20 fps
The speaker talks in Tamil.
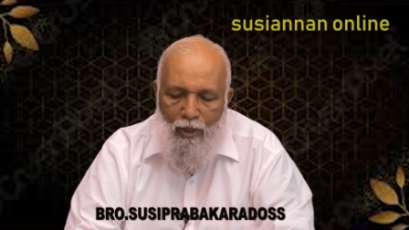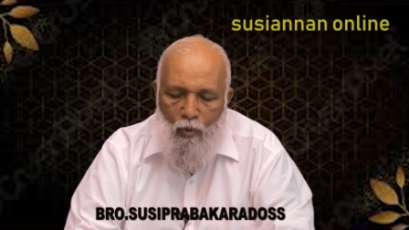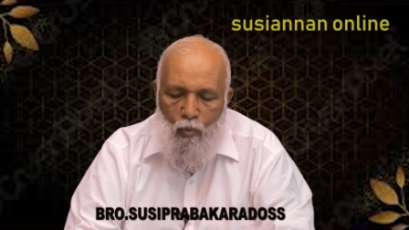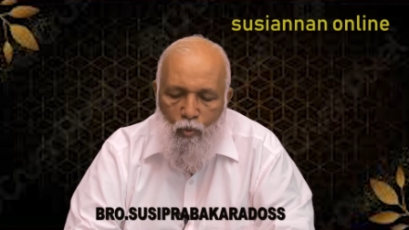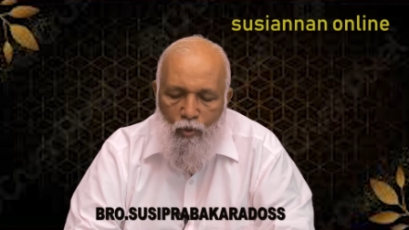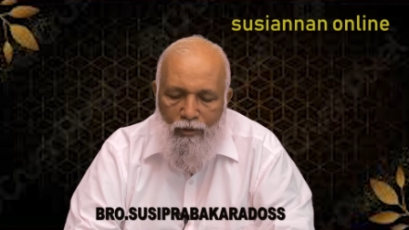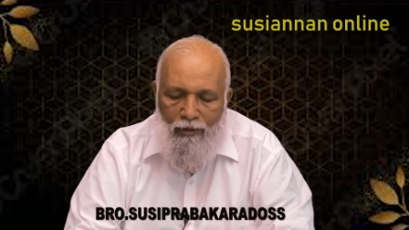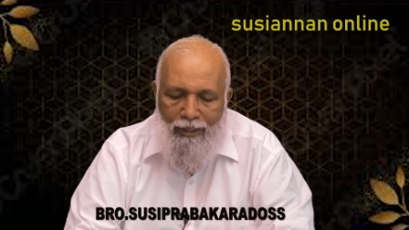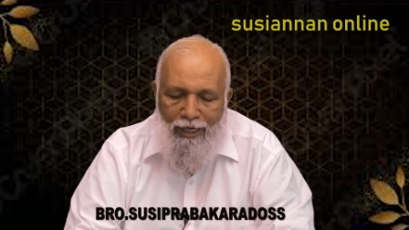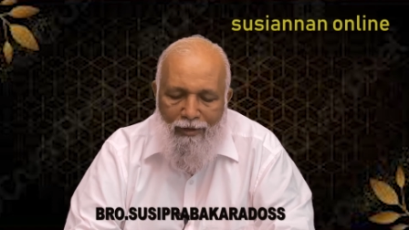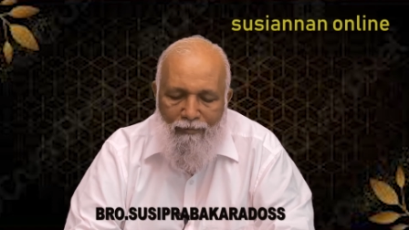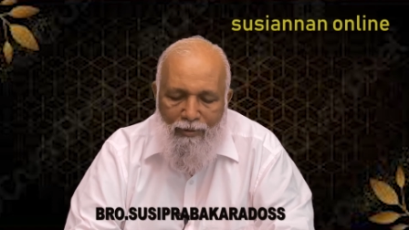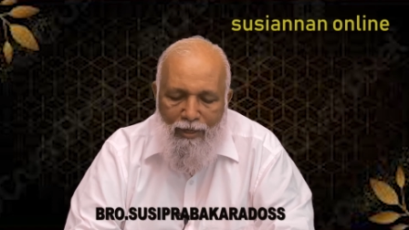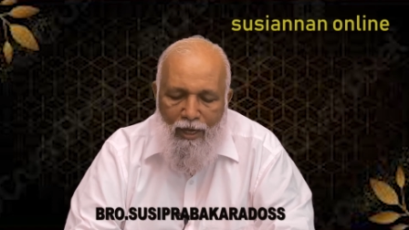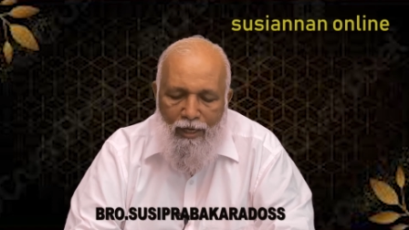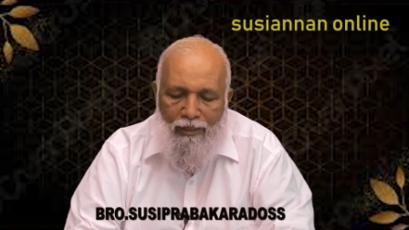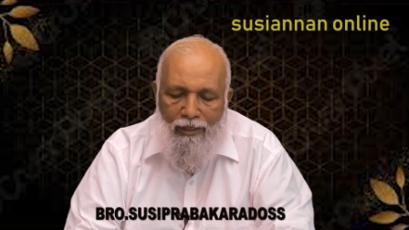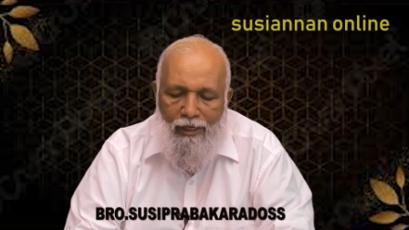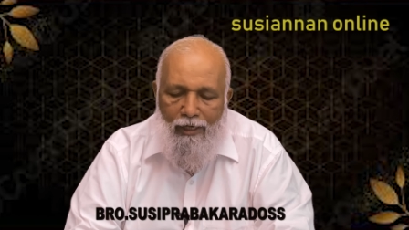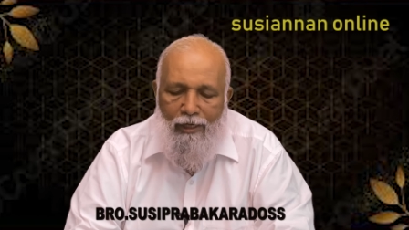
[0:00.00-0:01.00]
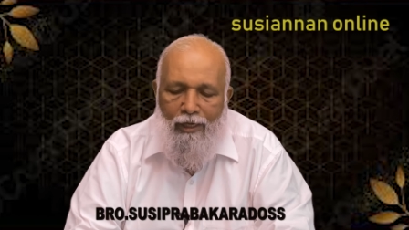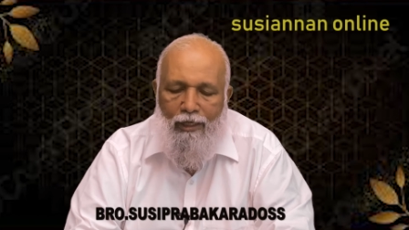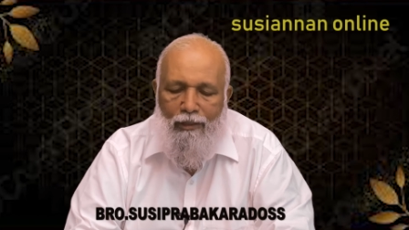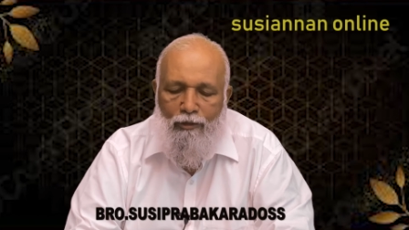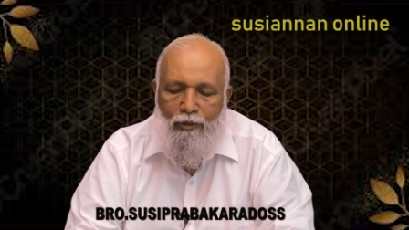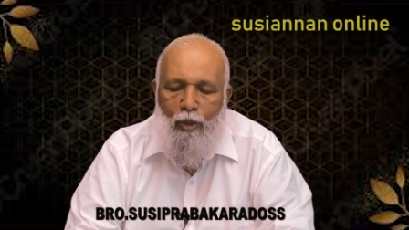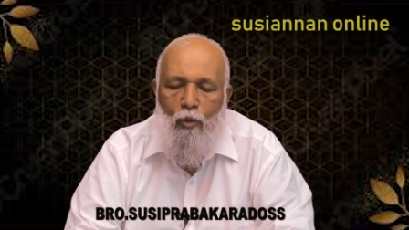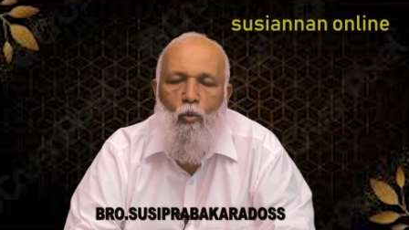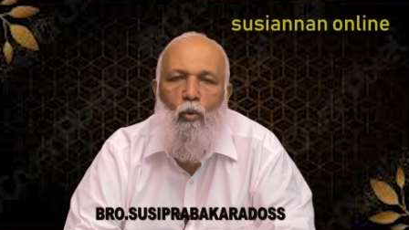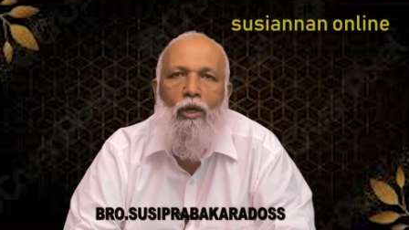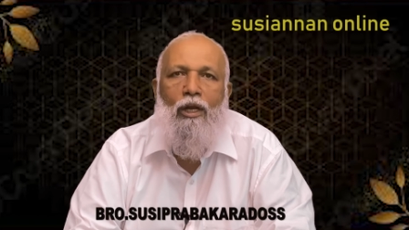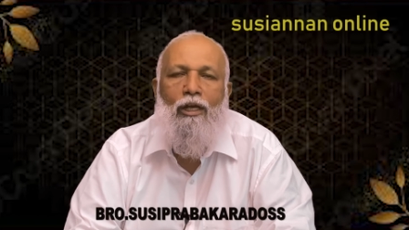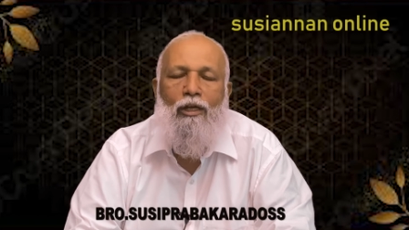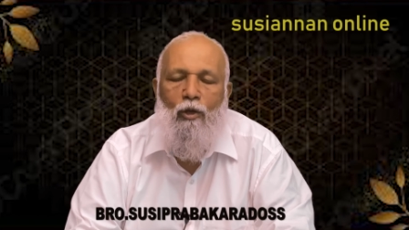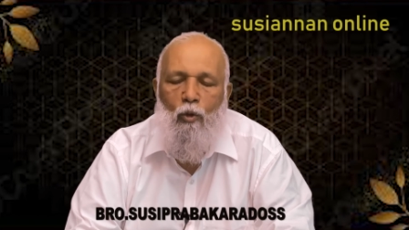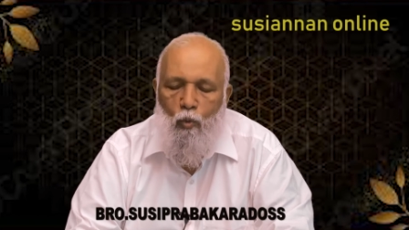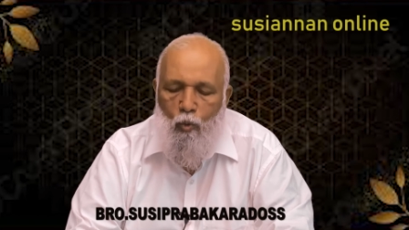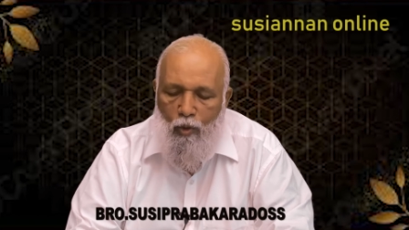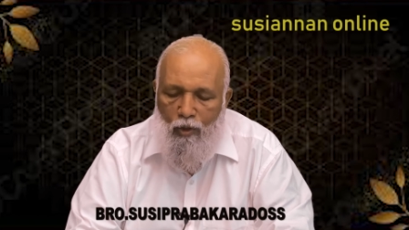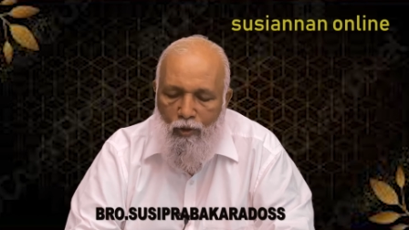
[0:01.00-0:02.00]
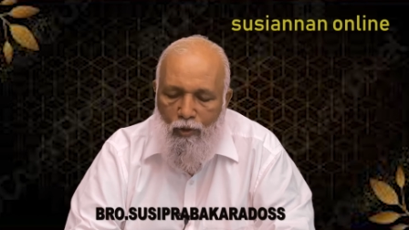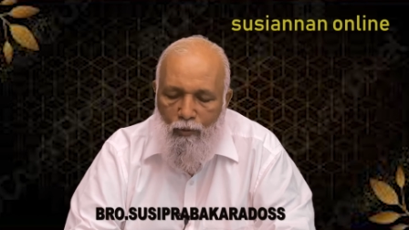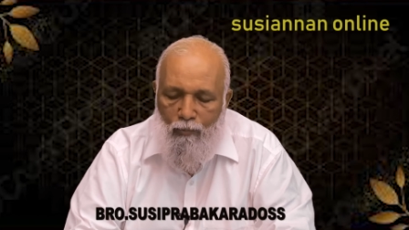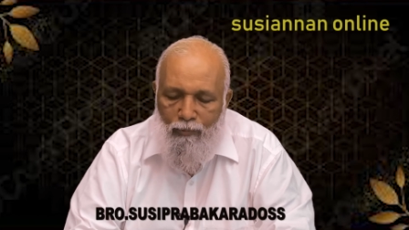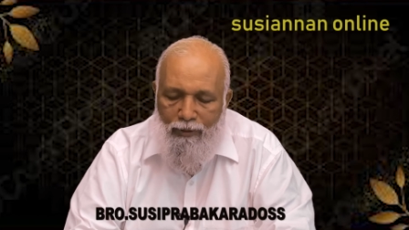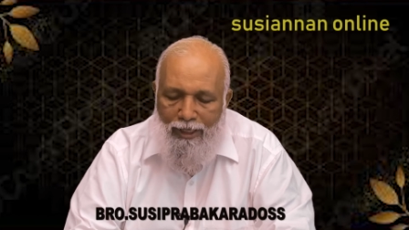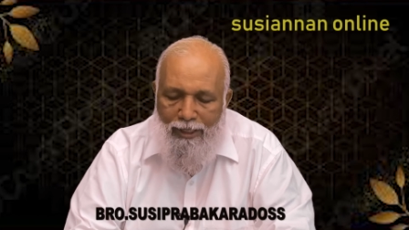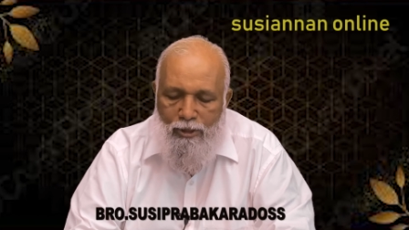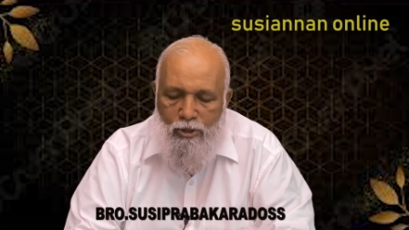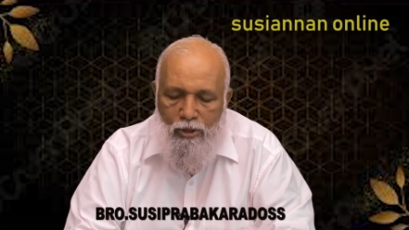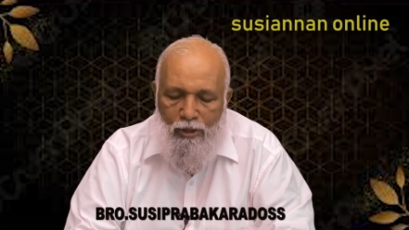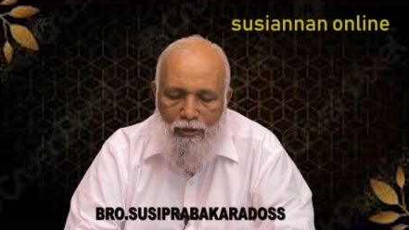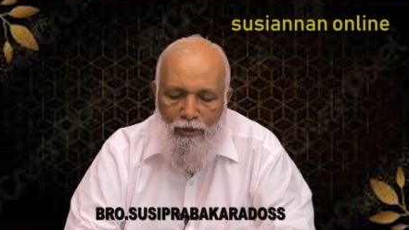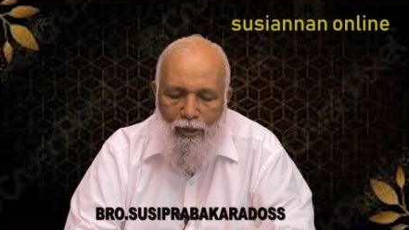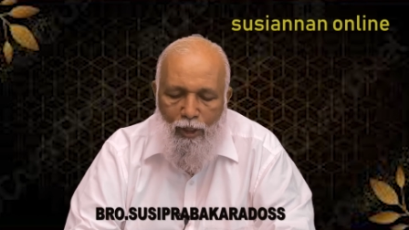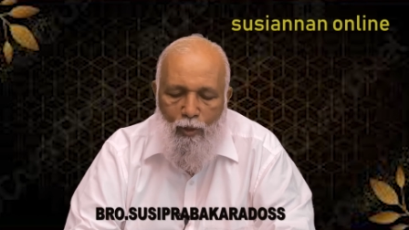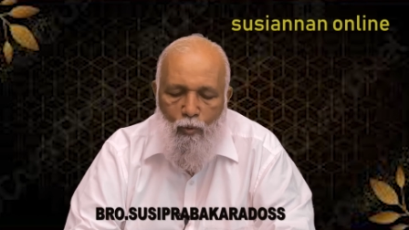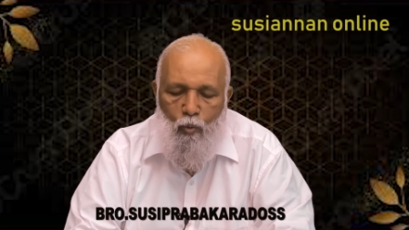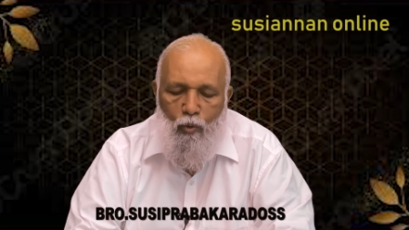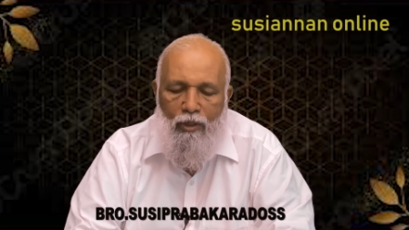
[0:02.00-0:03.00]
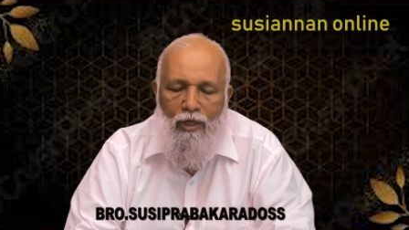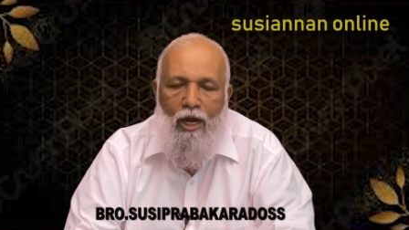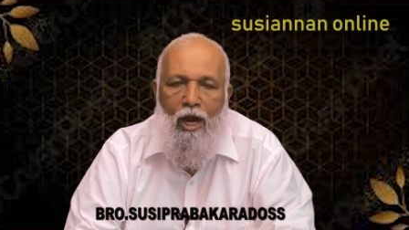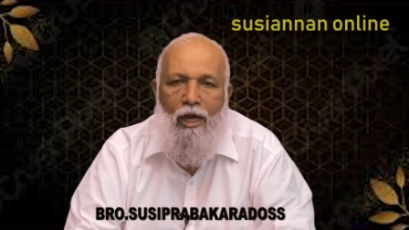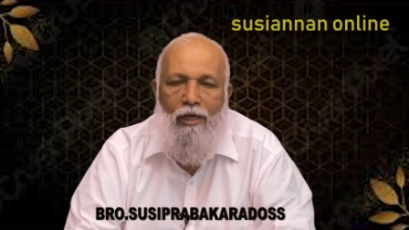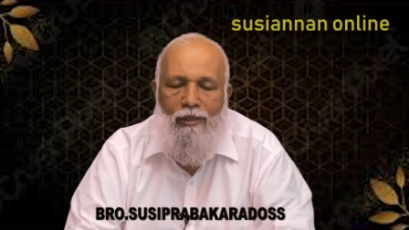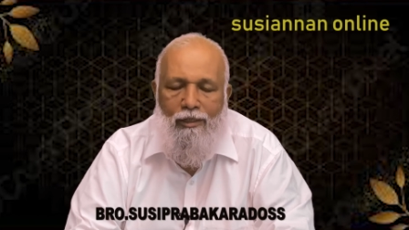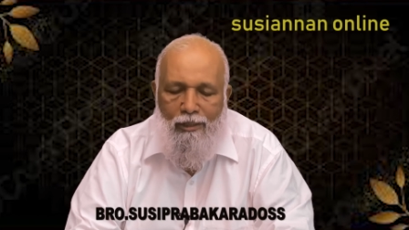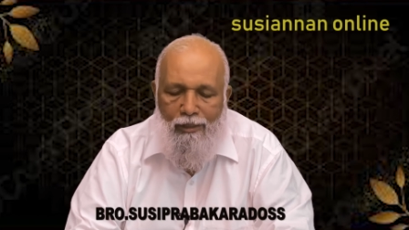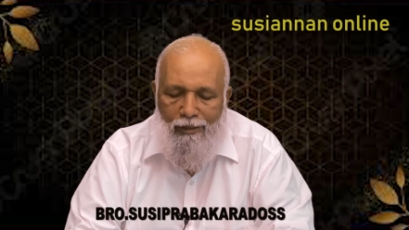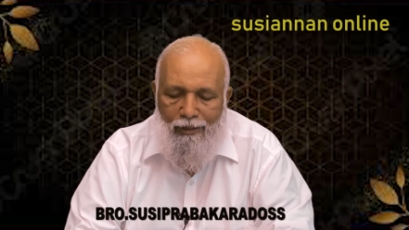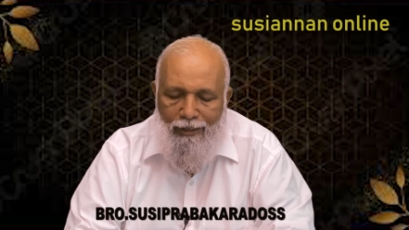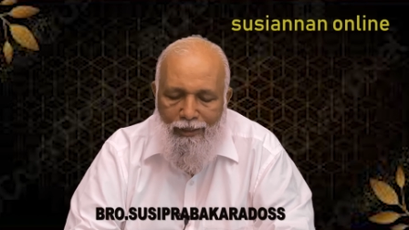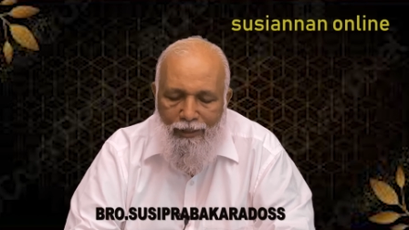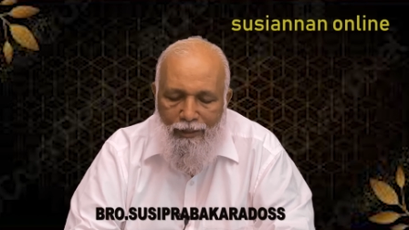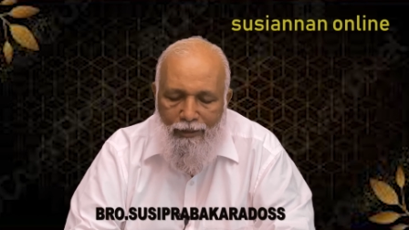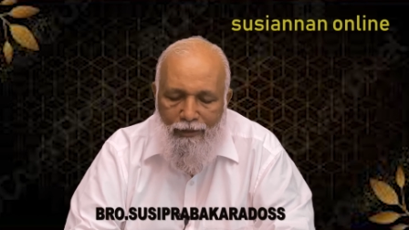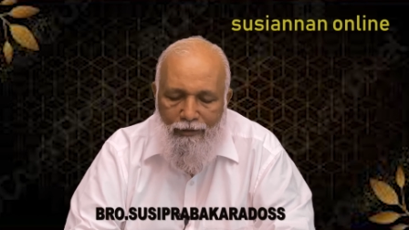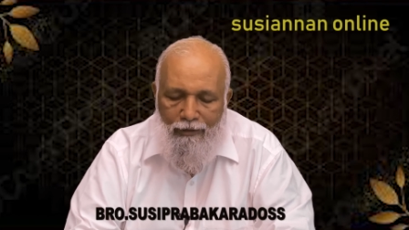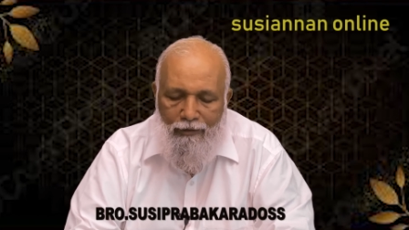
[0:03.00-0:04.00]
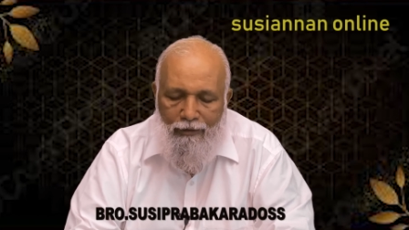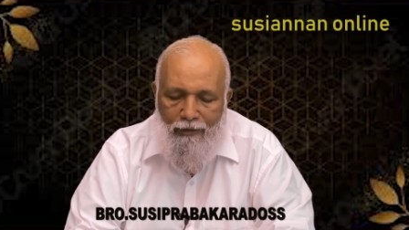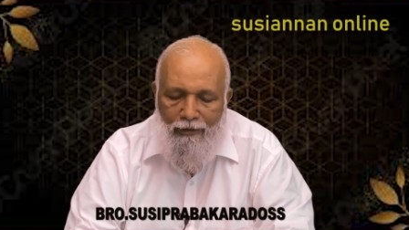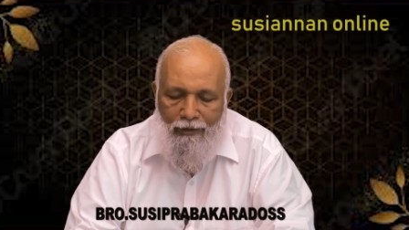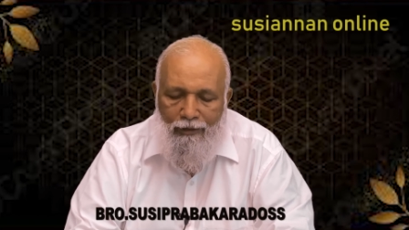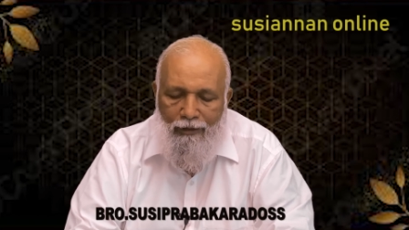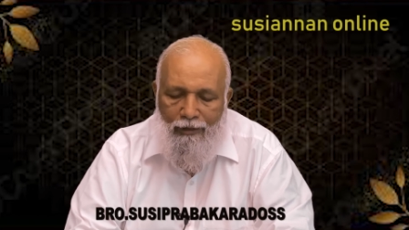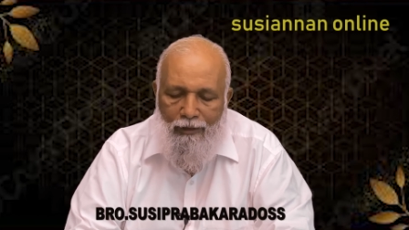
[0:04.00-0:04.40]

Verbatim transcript: உன் தேவனாகிய கர்த்தர் உனக்கு கொடுக்கும் தேசத்திலே உன் நாட்கள் நீடித்து